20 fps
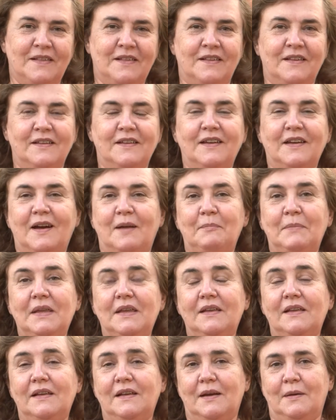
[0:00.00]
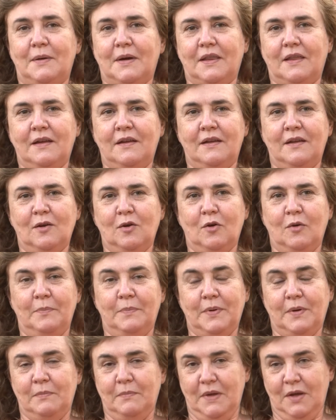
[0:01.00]
Sí, a mí la verdad es que lo
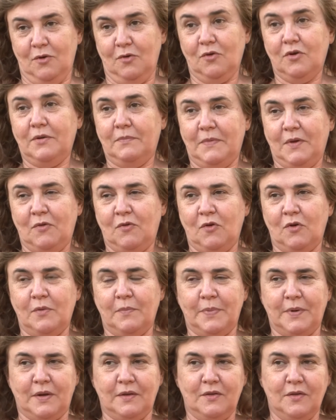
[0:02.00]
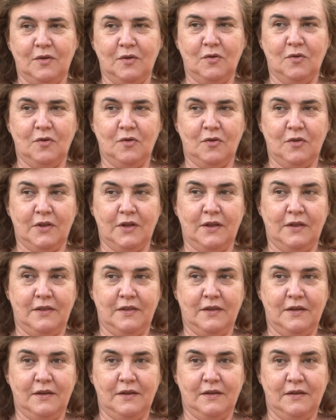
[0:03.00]
primero que me sorprendió
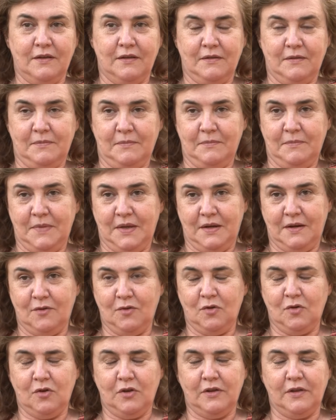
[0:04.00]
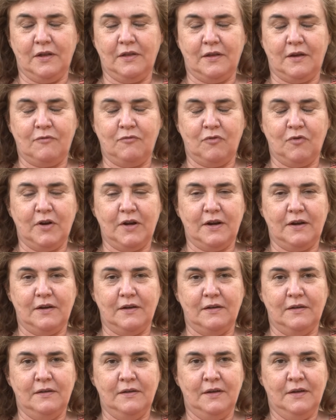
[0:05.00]
desde mirando desde
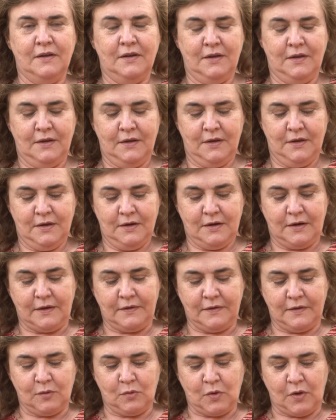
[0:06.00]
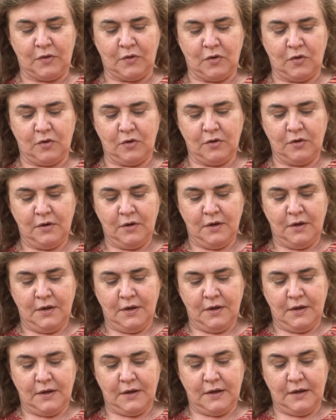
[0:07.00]
afuera la situación
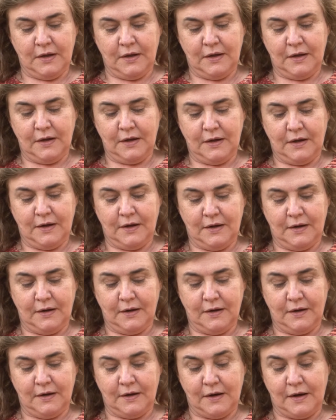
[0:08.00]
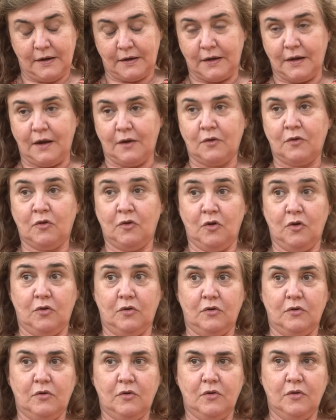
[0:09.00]
es la,
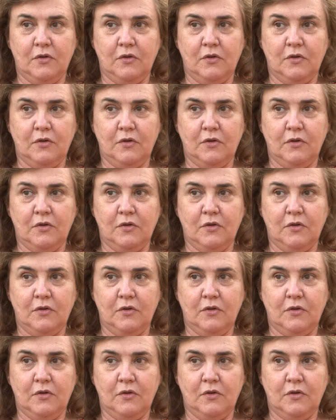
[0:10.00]
reacción